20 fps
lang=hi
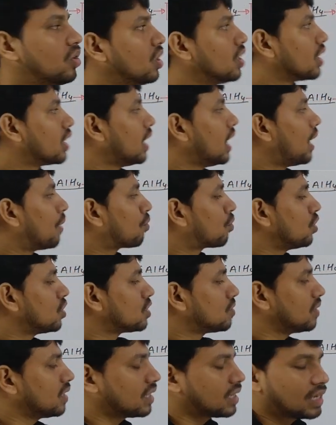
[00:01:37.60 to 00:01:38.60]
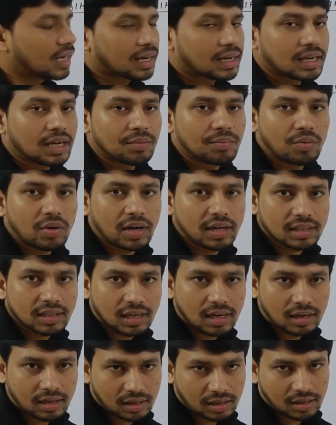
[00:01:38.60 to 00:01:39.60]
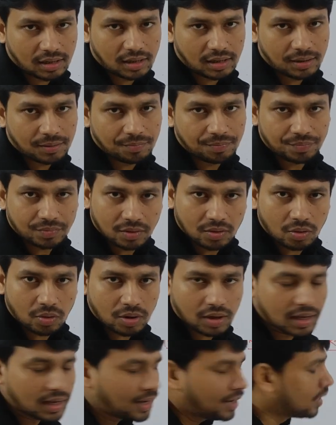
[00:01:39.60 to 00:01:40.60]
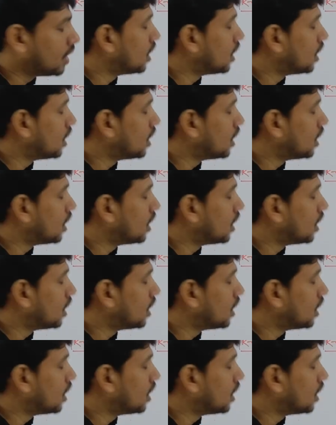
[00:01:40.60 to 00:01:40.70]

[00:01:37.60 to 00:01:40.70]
हूँ कि आपको इसमें क्या क्या पॉइंट ध्यान रखना है ओके